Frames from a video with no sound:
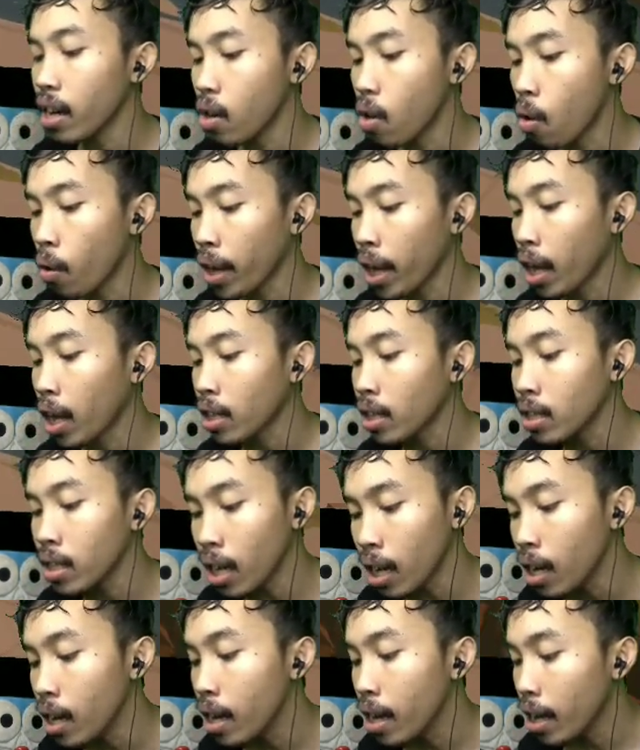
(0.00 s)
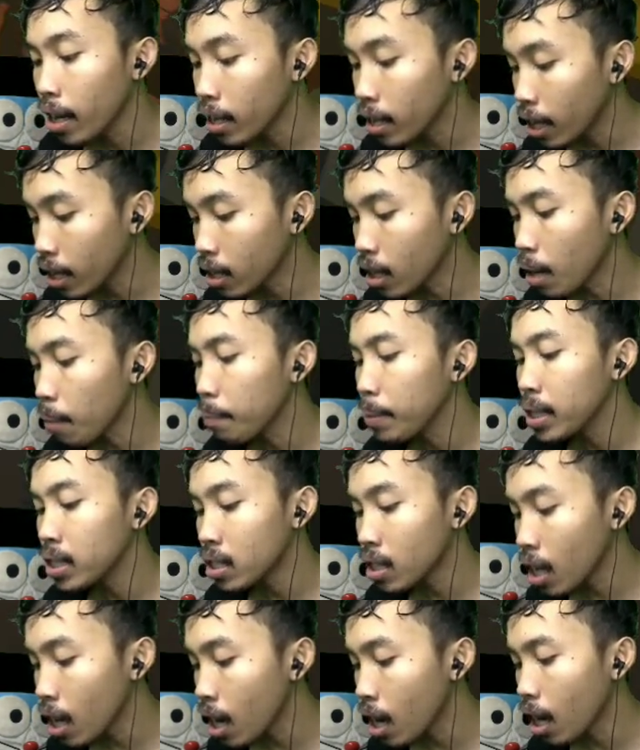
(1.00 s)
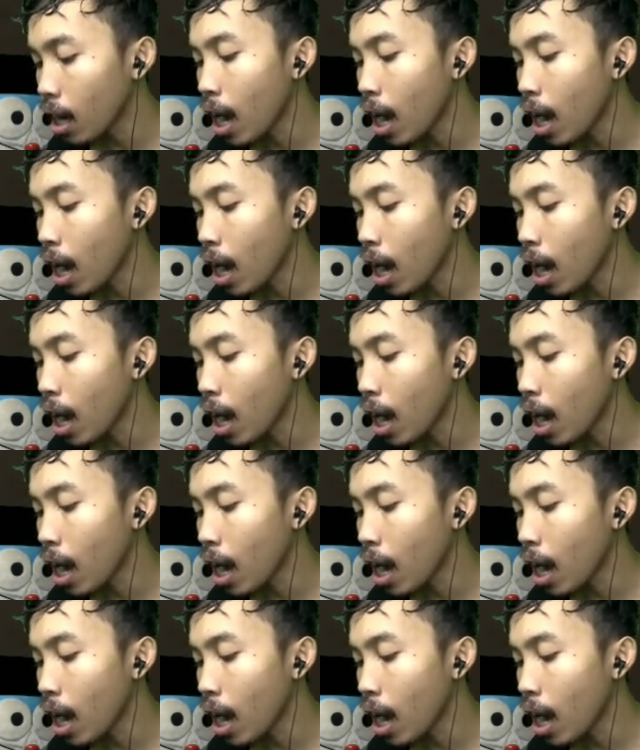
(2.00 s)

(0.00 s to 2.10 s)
Oke, okay, katanya kita bisa